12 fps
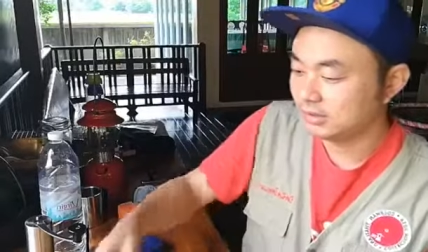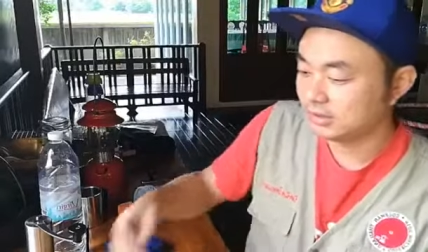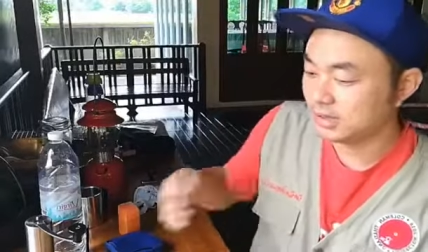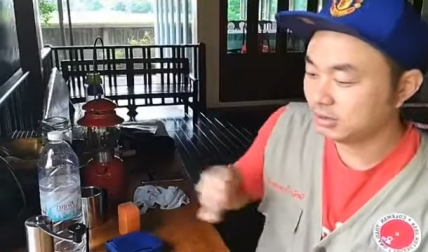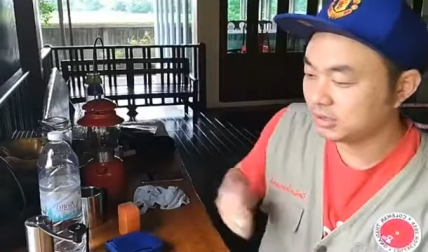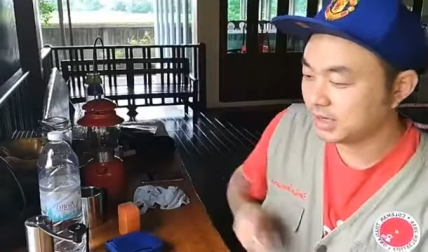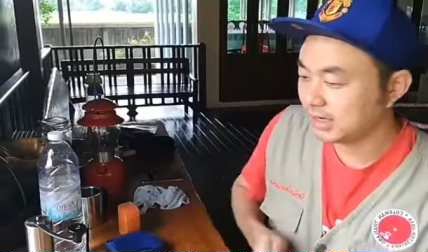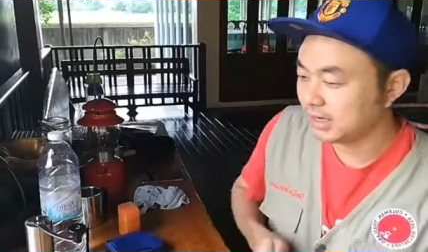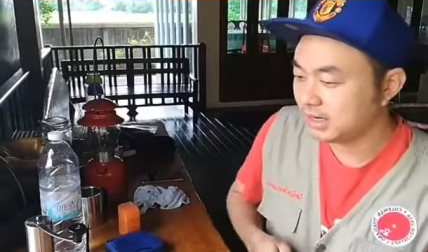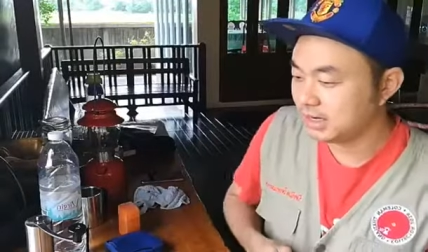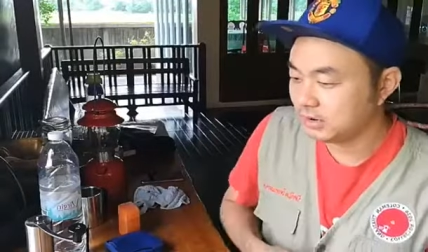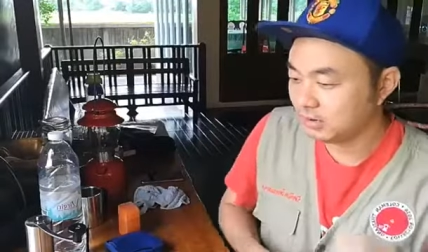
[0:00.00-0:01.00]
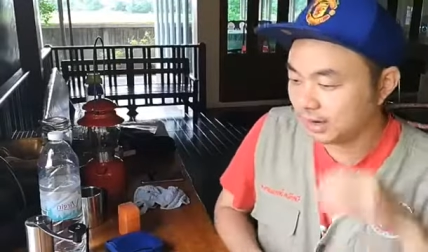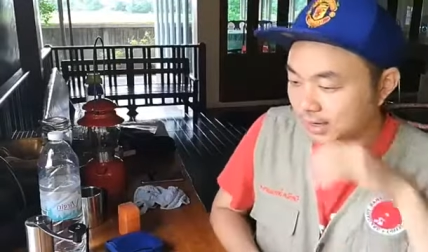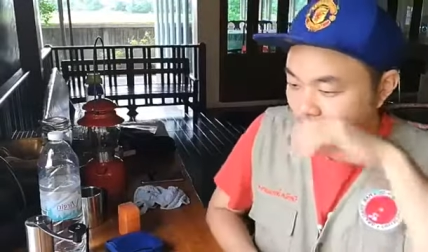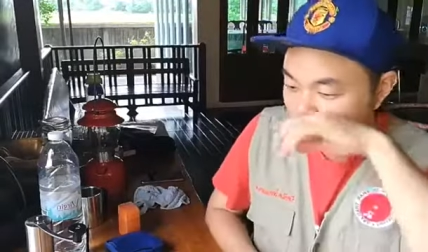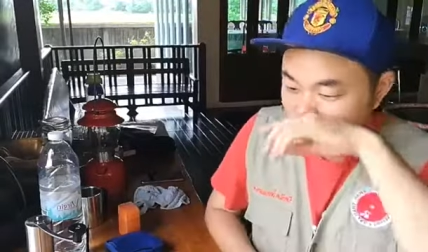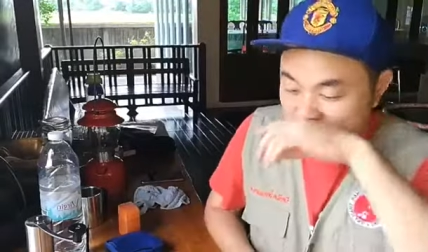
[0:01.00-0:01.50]
ได้รสชาติที่ดีกว่า
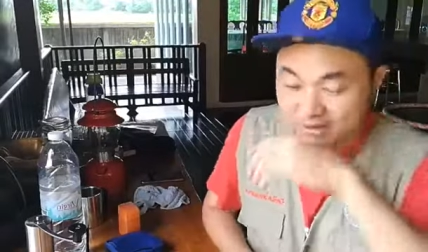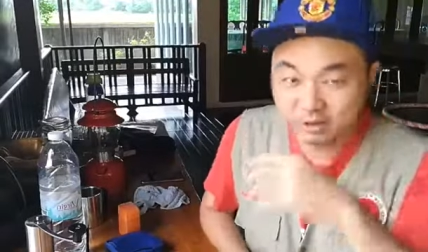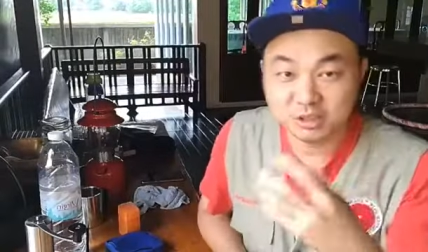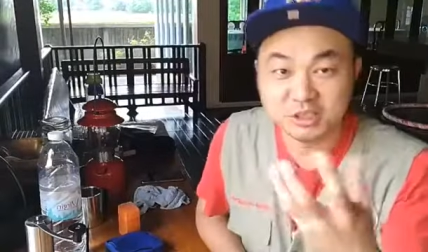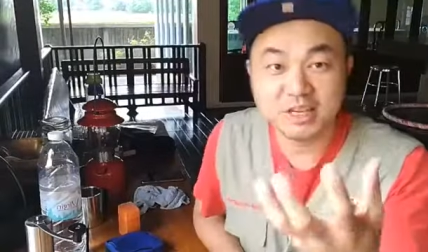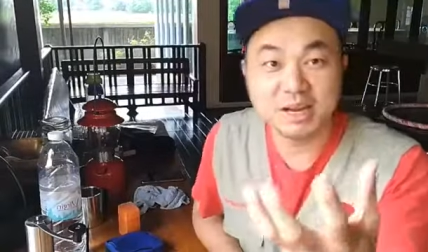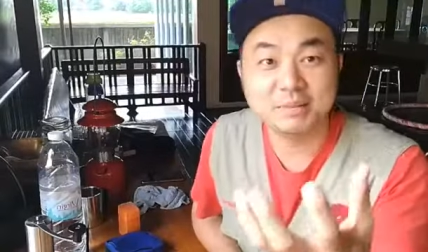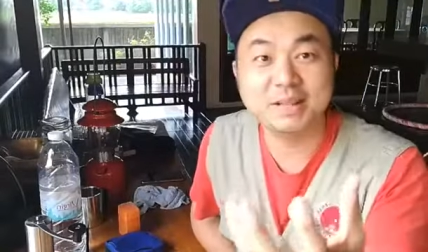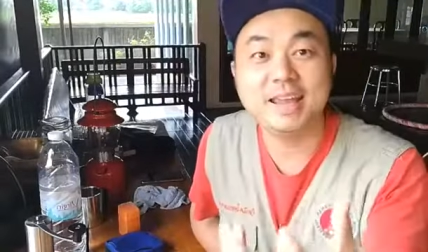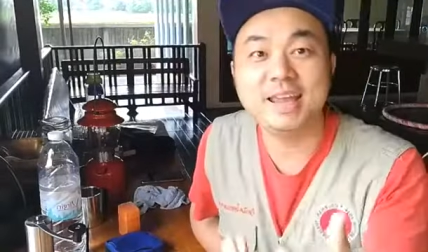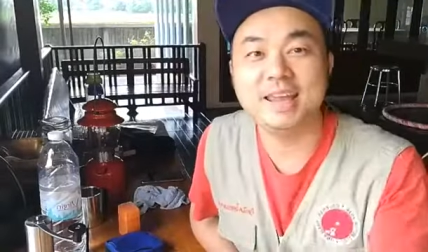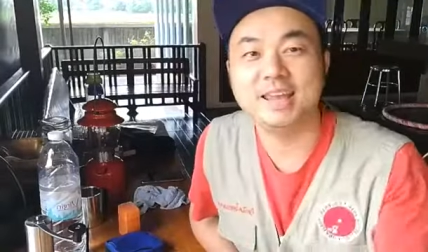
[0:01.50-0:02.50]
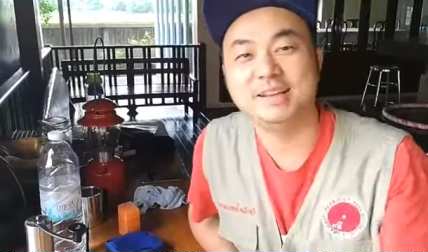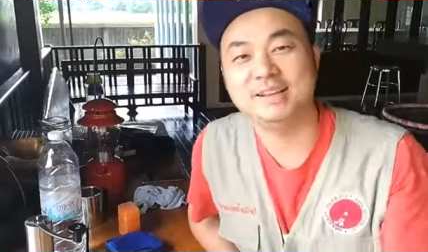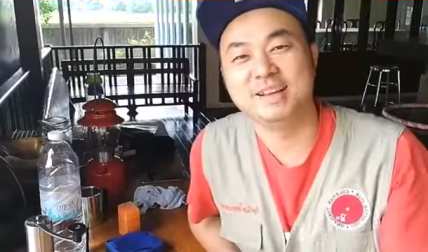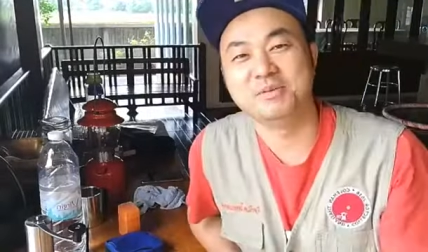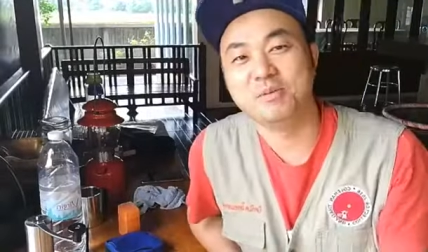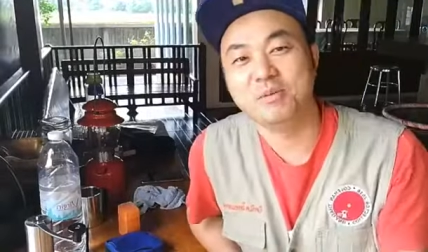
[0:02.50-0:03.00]
แล้วก็เสียงมันเท่
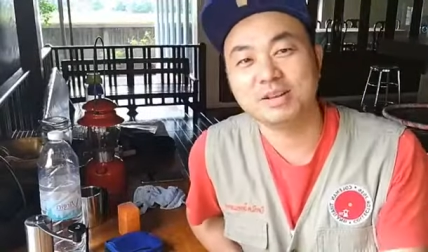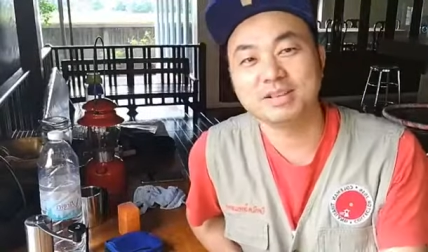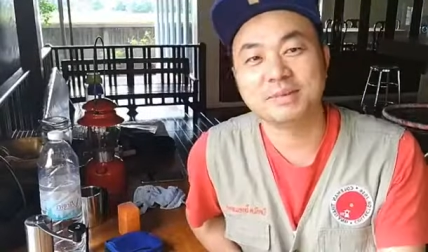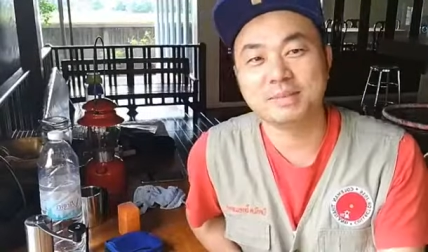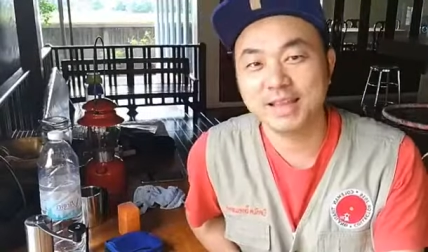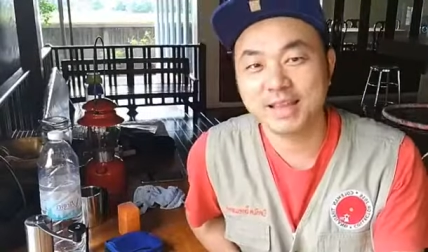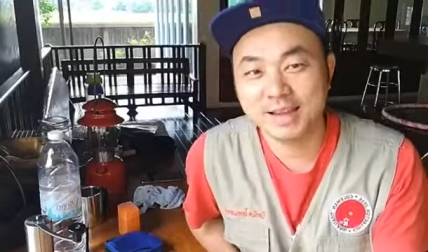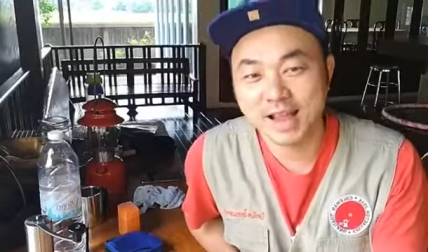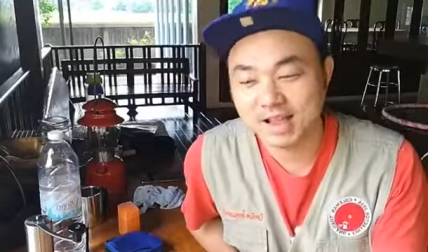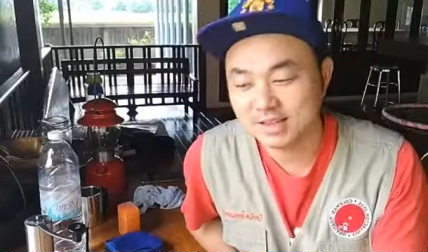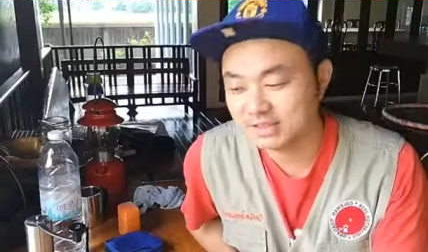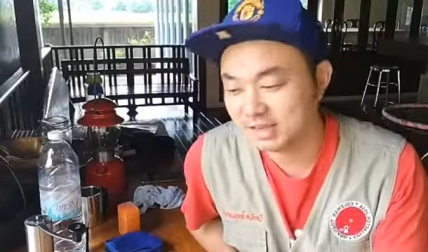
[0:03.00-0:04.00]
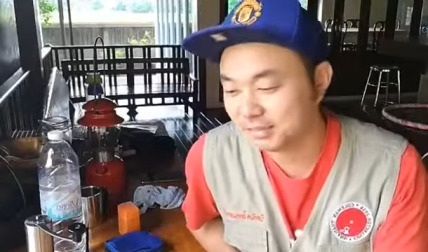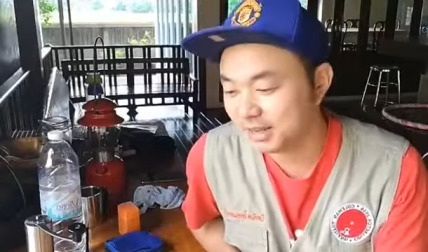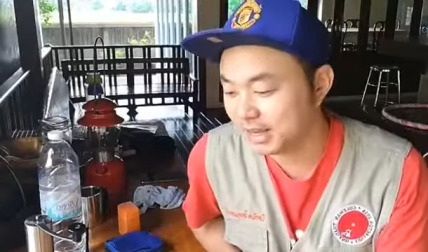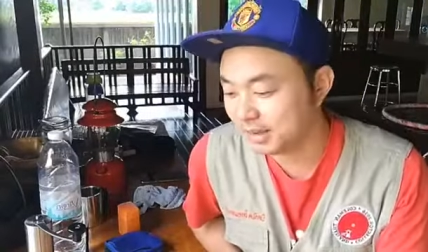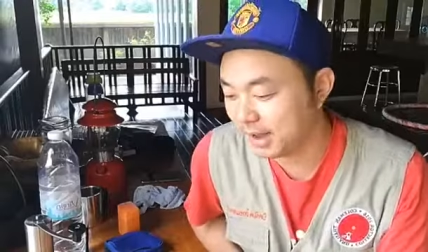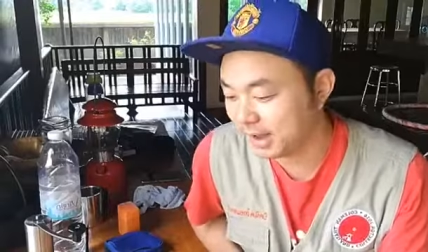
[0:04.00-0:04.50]
นะผมว่าเสียงมันเท่นะเสียงมัน
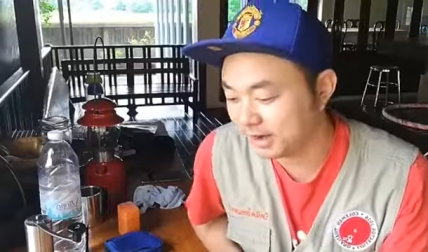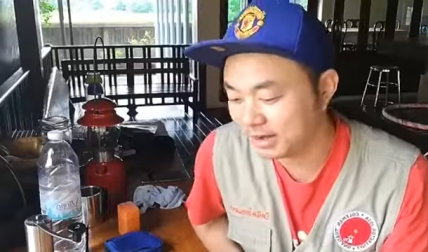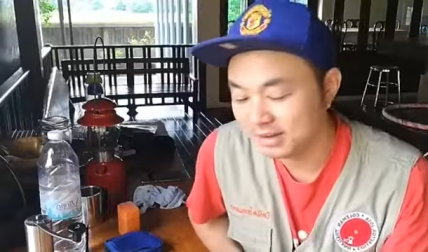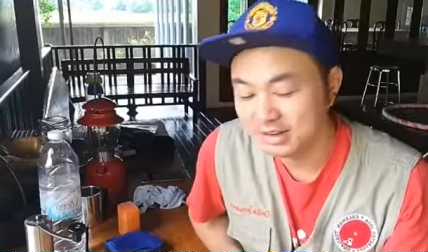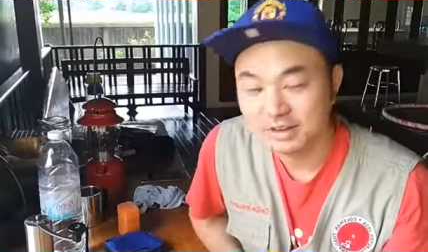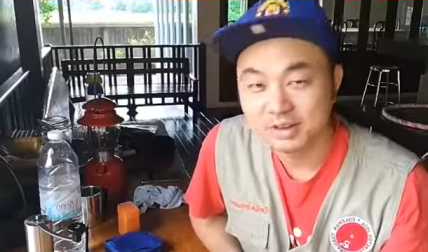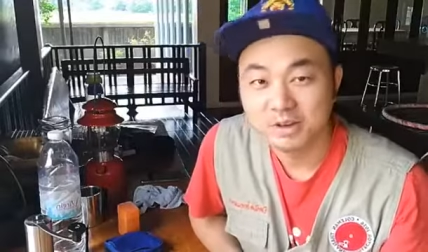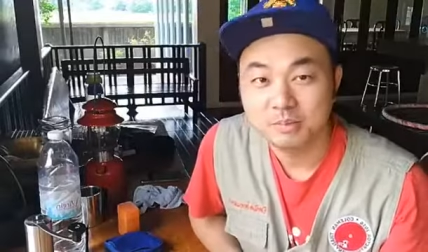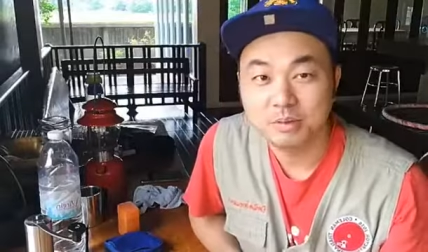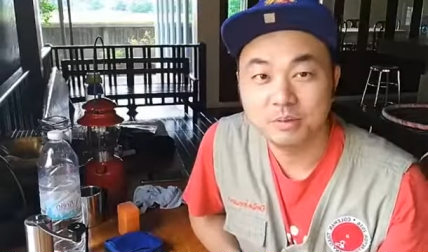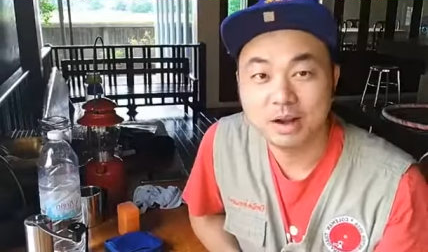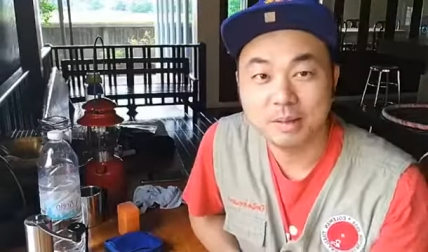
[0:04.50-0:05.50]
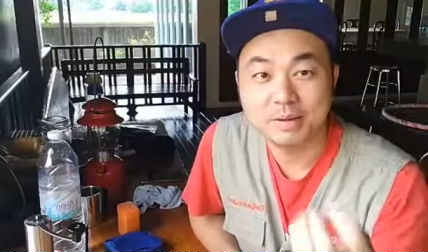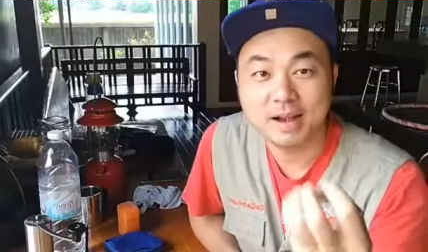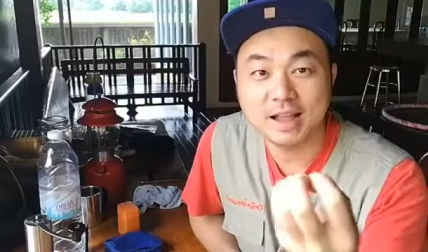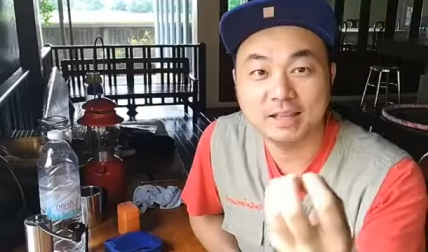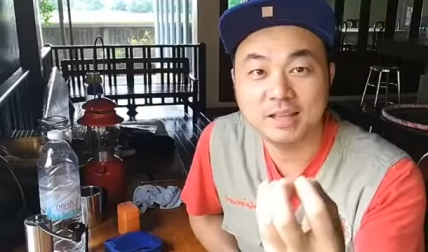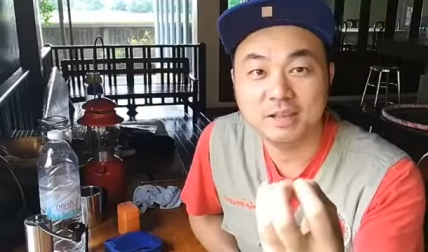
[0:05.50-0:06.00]
เท่มากเลย พอเวลามัน
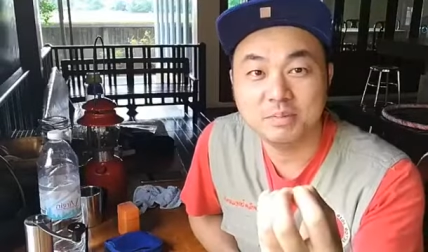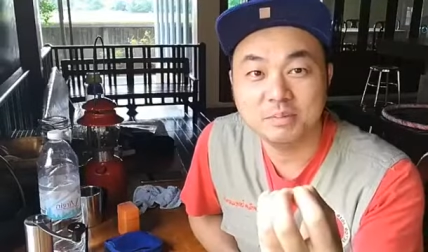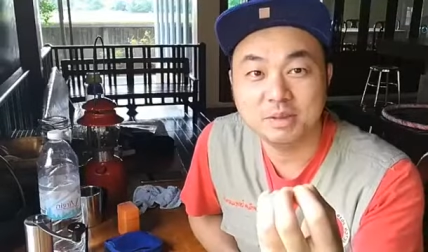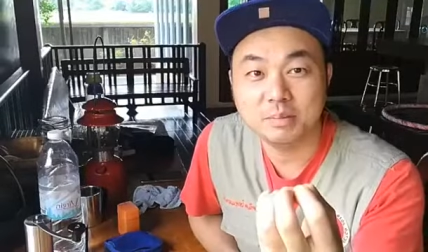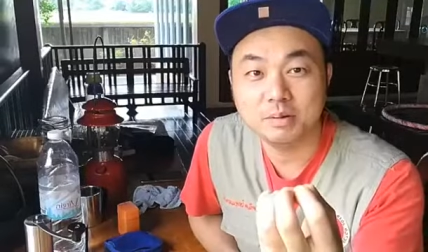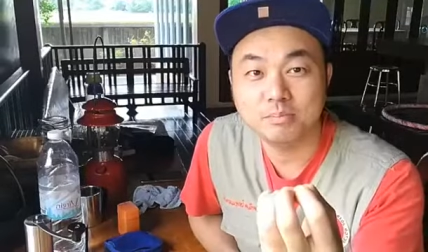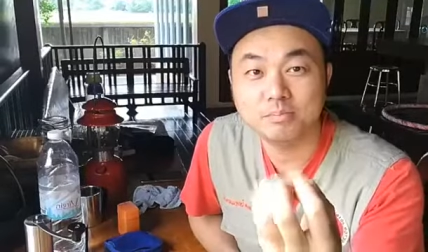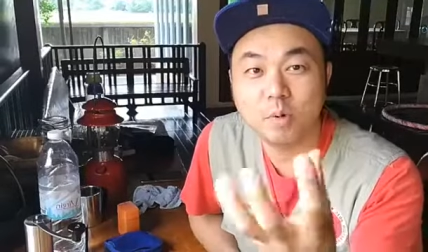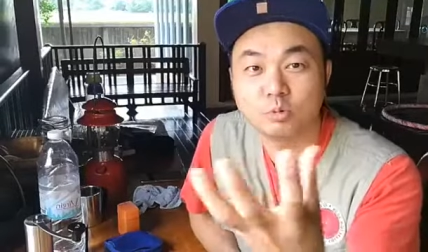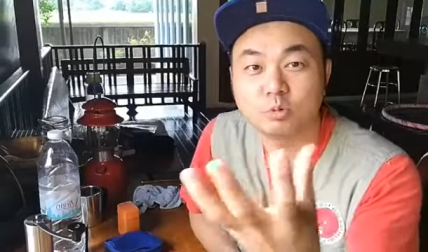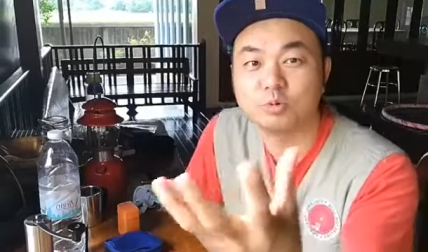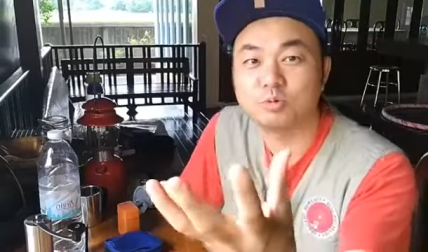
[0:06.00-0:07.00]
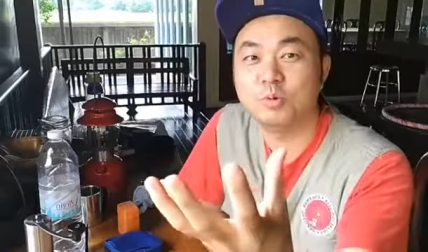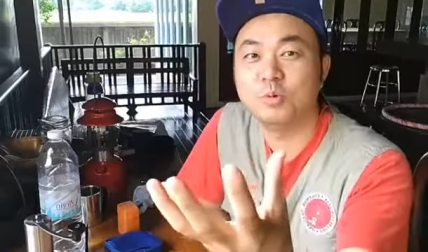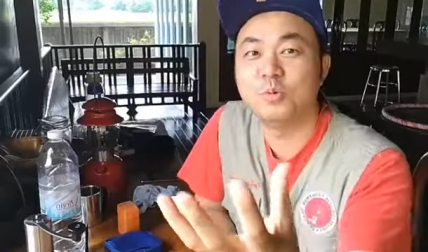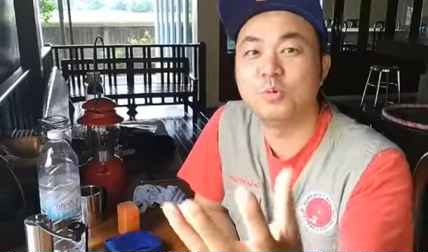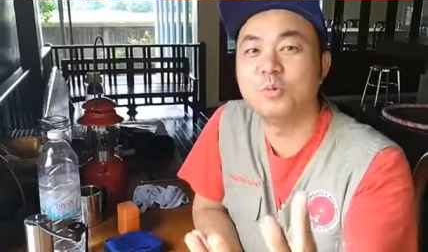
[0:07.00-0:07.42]
ได้ที่ปุ๊บมันจะรวดปุ๊บโอ้โห